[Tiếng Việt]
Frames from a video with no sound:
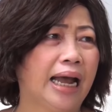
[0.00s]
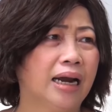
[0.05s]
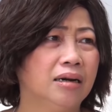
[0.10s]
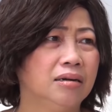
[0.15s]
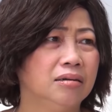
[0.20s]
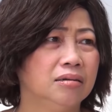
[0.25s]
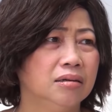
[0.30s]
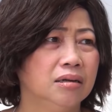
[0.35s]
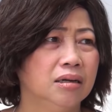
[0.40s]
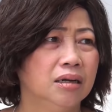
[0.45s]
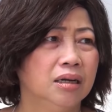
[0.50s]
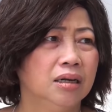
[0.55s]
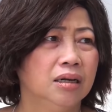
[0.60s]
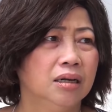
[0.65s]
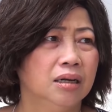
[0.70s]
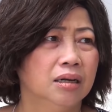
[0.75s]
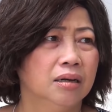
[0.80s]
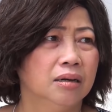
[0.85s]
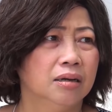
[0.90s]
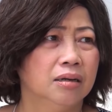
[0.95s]
nạn nữa
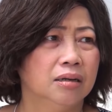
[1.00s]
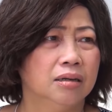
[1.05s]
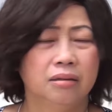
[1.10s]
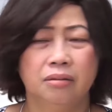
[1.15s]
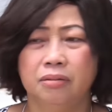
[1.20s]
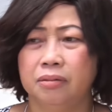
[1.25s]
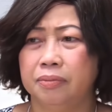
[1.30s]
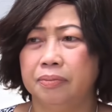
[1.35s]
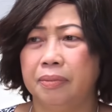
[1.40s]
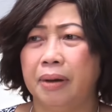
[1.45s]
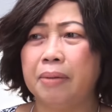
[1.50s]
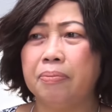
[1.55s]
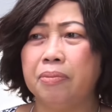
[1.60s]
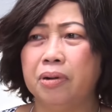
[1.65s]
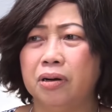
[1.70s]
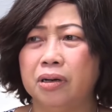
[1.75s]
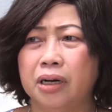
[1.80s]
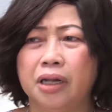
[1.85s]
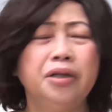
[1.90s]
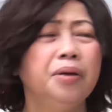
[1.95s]
ờ,
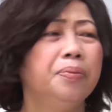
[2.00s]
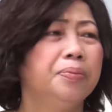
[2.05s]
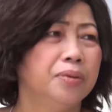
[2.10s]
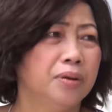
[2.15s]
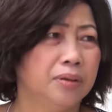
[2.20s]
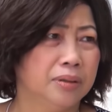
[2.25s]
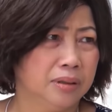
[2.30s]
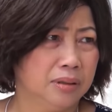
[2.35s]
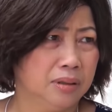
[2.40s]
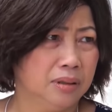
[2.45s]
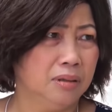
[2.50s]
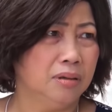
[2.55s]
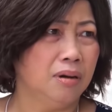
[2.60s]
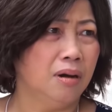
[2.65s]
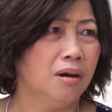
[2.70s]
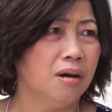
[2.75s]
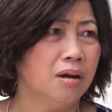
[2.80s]
bác mượn để giúp cho cho